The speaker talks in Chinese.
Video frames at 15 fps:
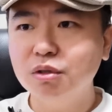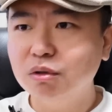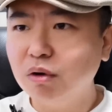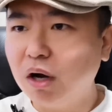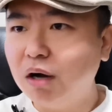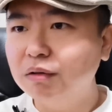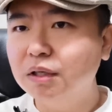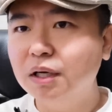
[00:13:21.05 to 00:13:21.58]
对
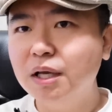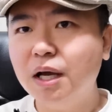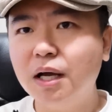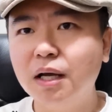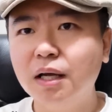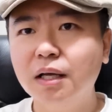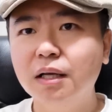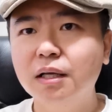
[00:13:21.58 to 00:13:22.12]
澳大利亚、
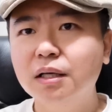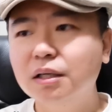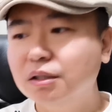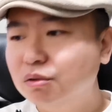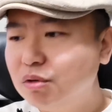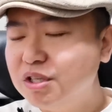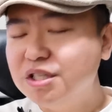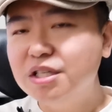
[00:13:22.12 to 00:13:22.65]

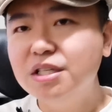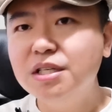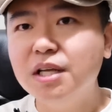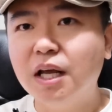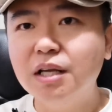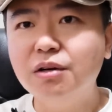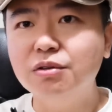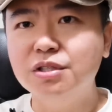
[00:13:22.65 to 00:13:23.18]
对新西
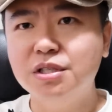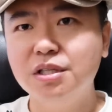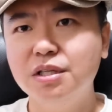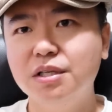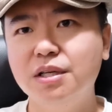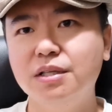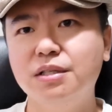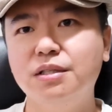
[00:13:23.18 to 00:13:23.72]
兰要有新的
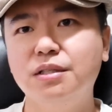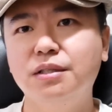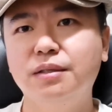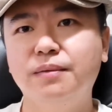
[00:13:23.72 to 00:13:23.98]
认识。